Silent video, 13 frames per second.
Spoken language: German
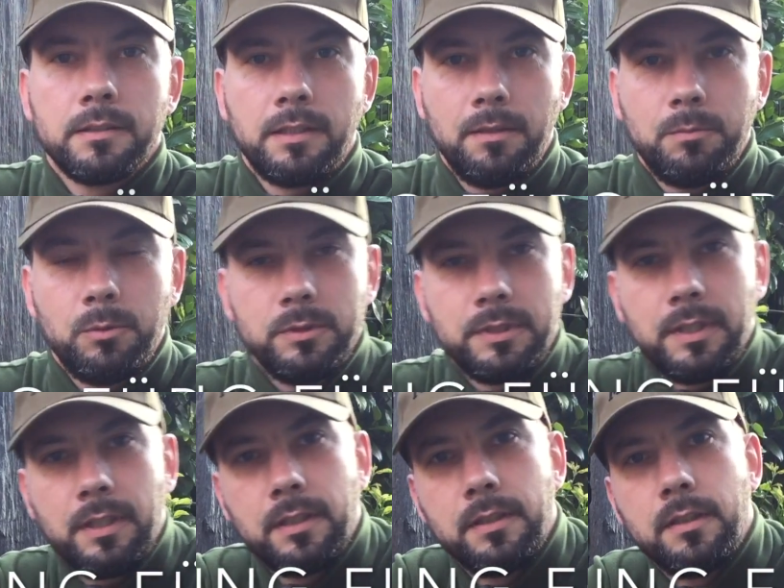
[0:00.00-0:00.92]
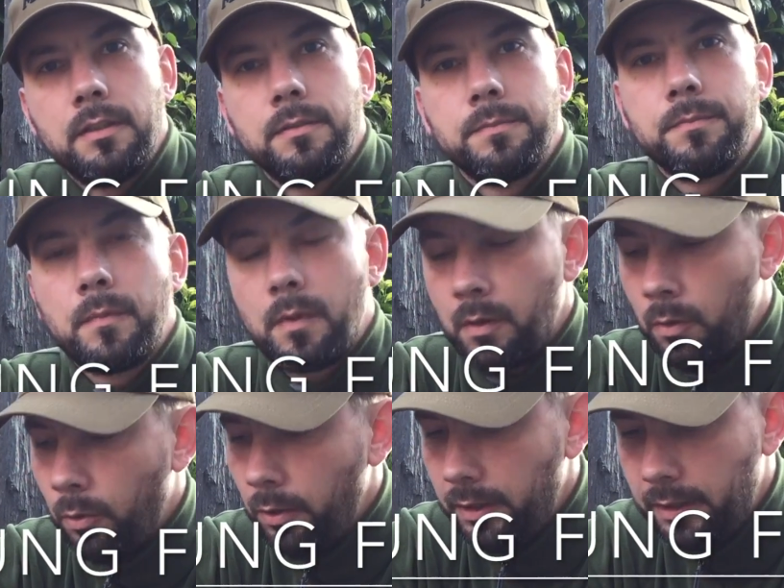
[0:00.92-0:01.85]
Servus.
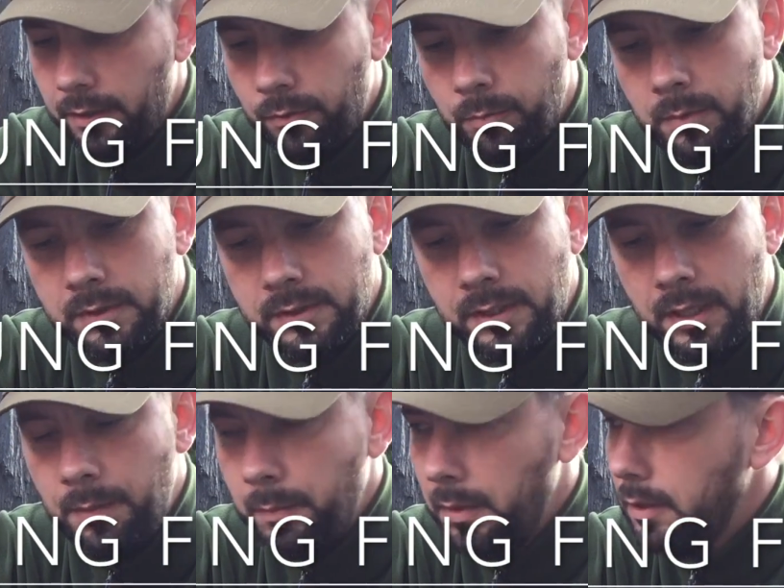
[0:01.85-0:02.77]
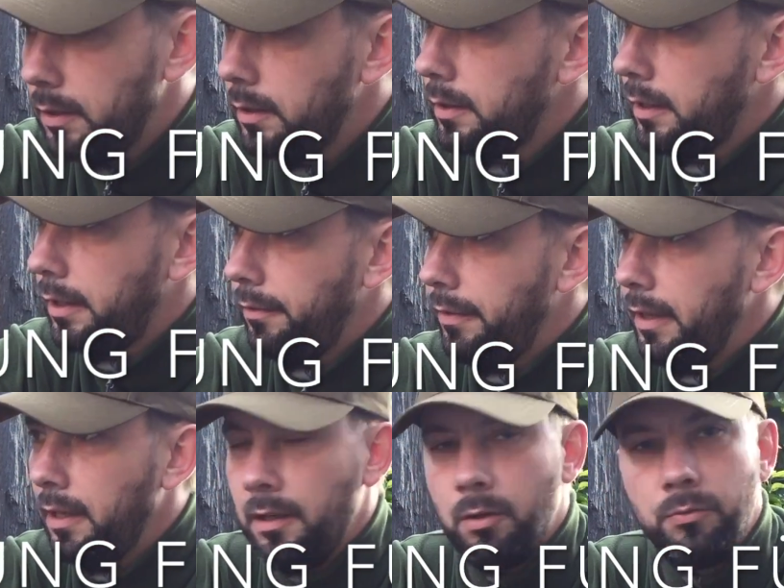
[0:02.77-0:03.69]
Heute geht es um das Thema
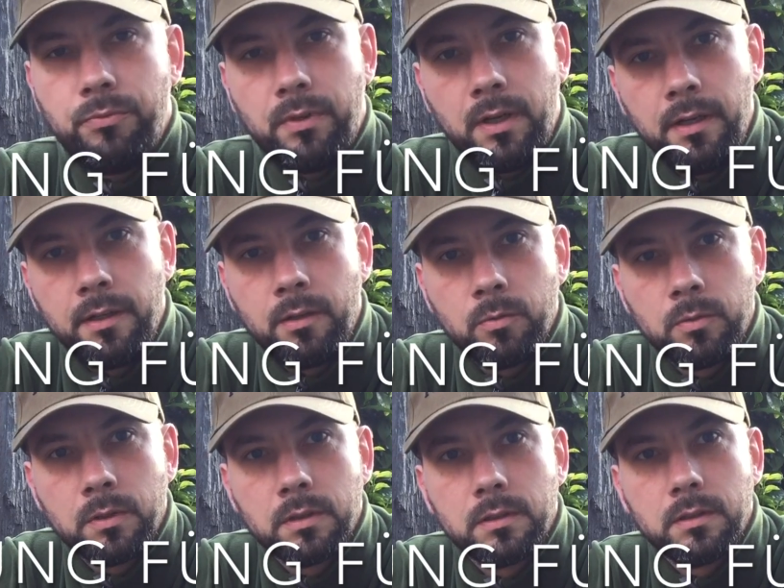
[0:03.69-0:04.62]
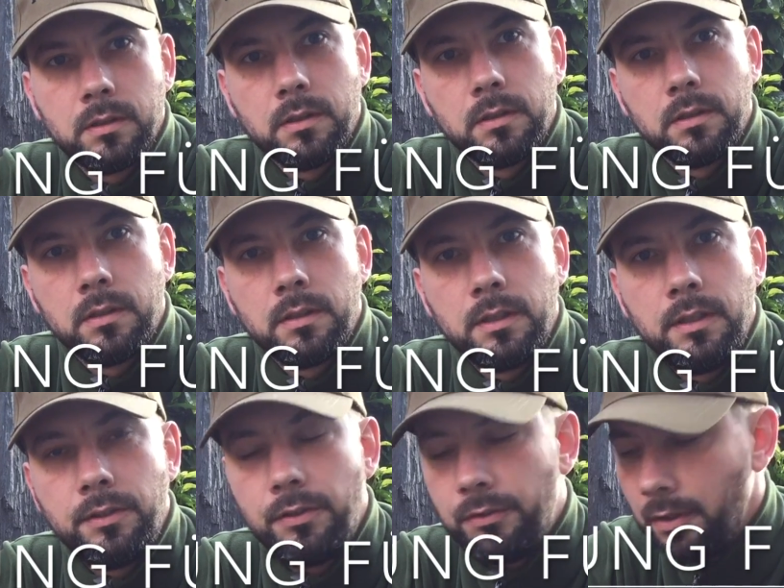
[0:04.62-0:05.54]
Gewehrlaufreinigung.
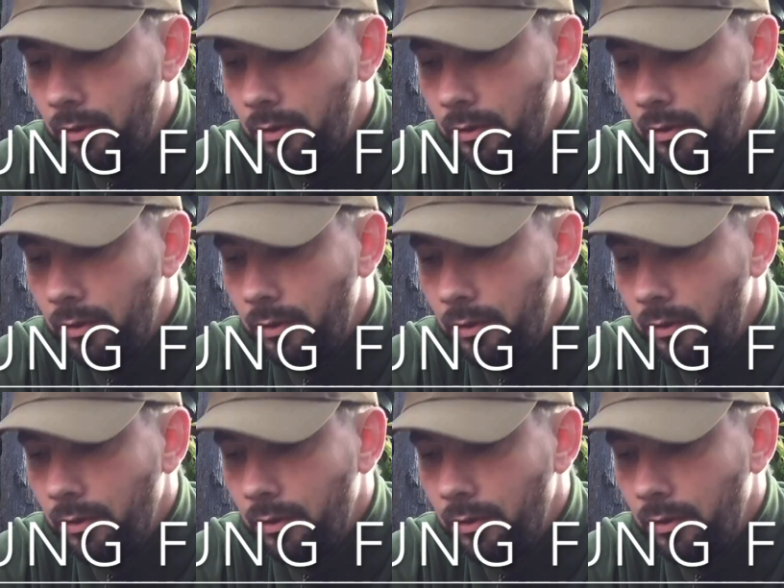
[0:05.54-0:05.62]
Ist es